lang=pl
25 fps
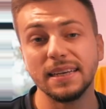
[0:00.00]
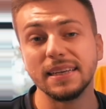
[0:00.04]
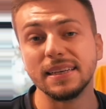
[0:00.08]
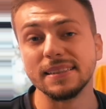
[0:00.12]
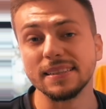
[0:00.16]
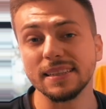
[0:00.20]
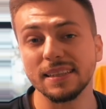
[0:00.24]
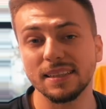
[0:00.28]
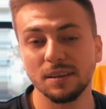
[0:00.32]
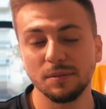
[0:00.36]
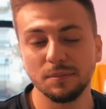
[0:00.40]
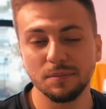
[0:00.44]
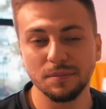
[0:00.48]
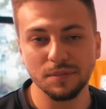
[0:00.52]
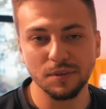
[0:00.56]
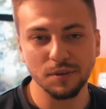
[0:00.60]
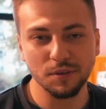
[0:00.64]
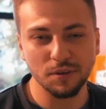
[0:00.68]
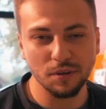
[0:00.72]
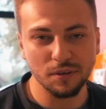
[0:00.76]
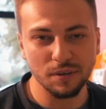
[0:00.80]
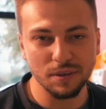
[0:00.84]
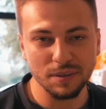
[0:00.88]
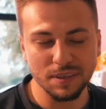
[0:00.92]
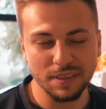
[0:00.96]
Zatem do
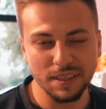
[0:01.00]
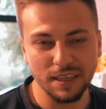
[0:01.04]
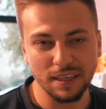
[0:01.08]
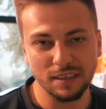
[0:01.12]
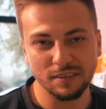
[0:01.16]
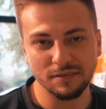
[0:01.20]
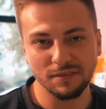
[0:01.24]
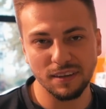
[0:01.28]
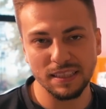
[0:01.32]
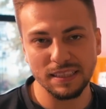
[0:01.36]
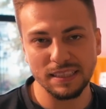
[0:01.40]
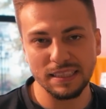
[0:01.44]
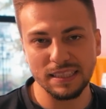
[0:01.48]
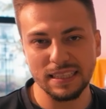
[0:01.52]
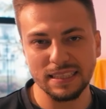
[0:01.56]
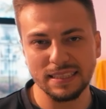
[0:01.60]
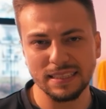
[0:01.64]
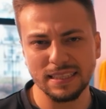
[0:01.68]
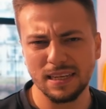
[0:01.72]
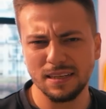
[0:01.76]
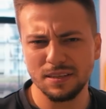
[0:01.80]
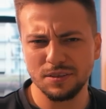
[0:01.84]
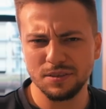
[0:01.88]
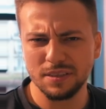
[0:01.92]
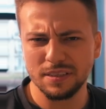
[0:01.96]
kogo skierowany
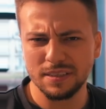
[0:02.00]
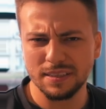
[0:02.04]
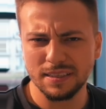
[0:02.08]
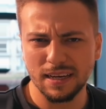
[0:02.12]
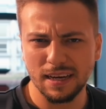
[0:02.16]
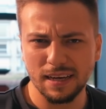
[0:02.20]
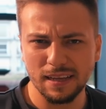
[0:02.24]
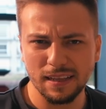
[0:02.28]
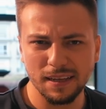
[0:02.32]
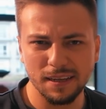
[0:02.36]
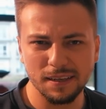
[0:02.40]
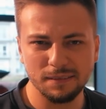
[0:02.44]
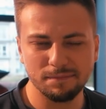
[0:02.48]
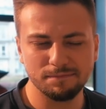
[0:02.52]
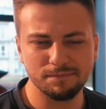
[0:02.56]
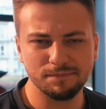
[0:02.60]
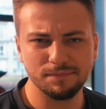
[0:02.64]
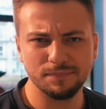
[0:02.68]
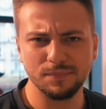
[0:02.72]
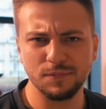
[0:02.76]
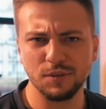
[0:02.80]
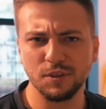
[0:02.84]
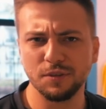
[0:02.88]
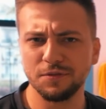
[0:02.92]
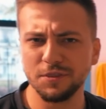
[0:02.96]
jest LG Styler?
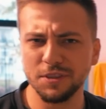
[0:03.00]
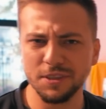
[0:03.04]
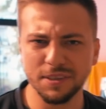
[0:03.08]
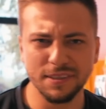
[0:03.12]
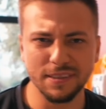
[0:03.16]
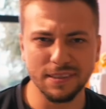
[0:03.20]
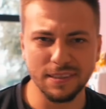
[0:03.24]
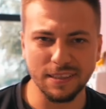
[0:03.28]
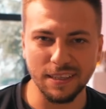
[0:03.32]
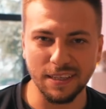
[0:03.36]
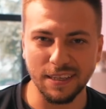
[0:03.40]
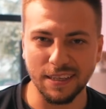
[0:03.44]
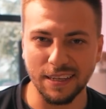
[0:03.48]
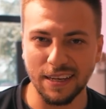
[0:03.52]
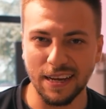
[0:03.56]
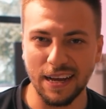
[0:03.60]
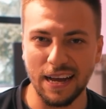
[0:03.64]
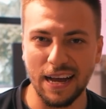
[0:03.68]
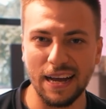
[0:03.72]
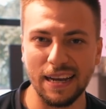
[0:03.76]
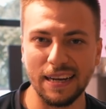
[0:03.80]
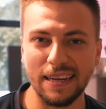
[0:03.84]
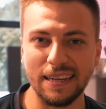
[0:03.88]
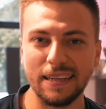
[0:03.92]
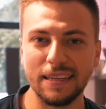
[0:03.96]
Do wszystkich,
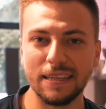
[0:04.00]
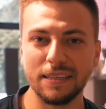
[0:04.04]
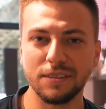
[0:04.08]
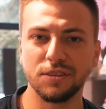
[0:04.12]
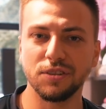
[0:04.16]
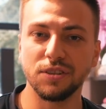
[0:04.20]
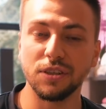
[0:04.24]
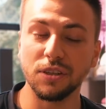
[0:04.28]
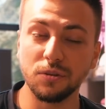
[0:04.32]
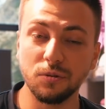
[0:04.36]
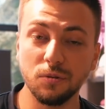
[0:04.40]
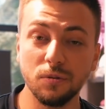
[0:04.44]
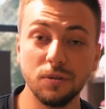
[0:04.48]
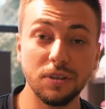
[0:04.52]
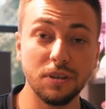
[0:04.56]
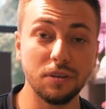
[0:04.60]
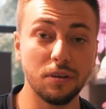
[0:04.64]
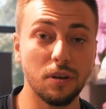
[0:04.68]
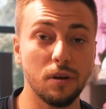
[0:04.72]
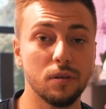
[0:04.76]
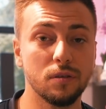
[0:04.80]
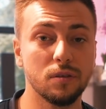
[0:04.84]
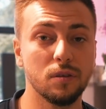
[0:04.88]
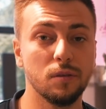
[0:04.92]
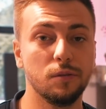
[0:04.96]
ale szczególnie
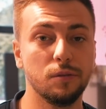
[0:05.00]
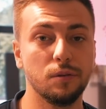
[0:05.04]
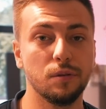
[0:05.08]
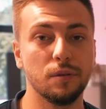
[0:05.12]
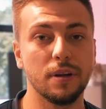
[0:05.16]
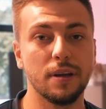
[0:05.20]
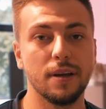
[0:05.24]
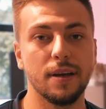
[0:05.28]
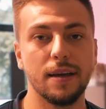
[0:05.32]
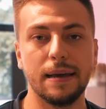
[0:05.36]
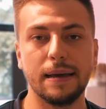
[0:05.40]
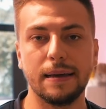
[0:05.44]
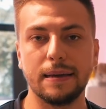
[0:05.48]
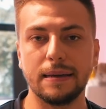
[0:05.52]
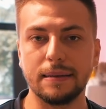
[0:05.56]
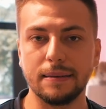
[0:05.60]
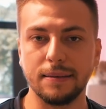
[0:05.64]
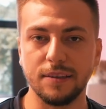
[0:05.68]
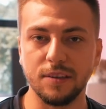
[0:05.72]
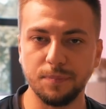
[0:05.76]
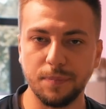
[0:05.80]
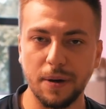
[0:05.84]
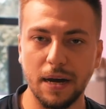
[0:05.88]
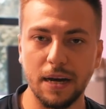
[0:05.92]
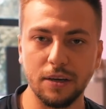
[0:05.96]
do osób, które
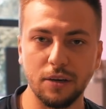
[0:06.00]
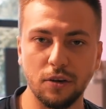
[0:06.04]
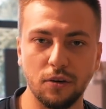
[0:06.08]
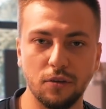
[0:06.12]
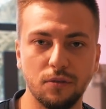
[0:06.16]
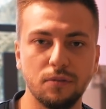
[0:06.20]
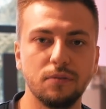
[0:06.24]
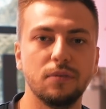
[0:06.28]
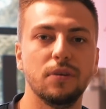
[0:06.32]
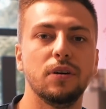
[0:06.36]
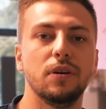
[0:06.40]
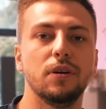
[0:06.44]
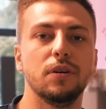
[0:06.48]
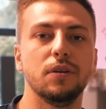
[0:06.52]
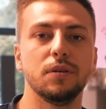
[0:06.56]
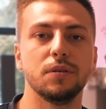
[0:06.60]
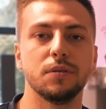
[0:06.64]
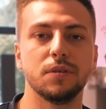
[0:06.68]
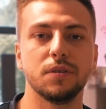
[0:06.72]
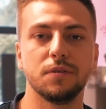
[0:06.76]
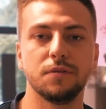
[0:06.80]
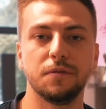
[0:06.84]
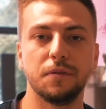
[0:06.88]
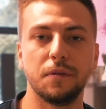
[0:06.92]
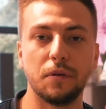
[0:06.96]
dbają o
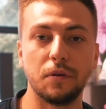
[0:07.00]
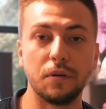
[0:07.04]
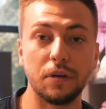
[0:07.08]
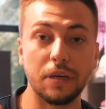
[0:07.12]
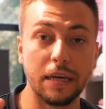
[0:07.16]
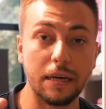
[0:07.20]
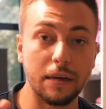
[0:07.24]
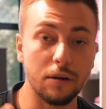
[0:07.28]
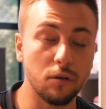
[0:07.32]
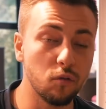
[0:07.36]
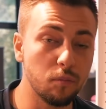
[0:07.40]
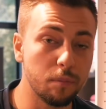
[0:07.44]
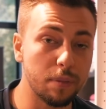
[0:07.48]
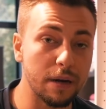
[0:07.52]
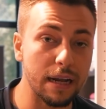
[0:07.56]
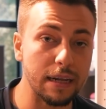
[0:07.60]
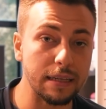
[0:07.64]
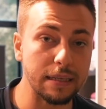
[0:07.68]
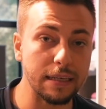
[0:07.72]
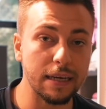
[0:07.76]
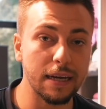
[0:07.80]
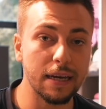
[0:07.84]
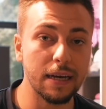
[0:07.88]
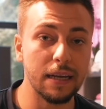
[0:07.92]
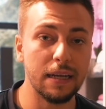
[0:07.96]
swoje
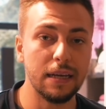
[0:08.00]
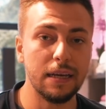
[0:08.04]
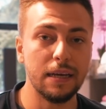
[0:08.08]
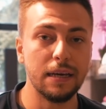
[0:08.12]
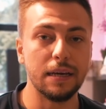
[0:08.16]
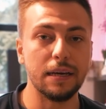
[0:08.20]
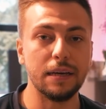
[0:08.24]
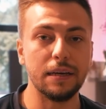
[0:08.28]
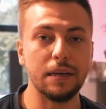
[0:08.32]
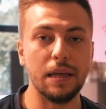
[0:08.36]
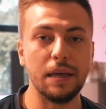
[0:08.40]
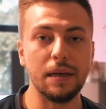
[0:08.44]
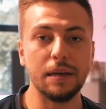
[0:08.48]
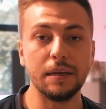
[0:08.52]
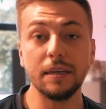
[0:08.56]
ubrania e,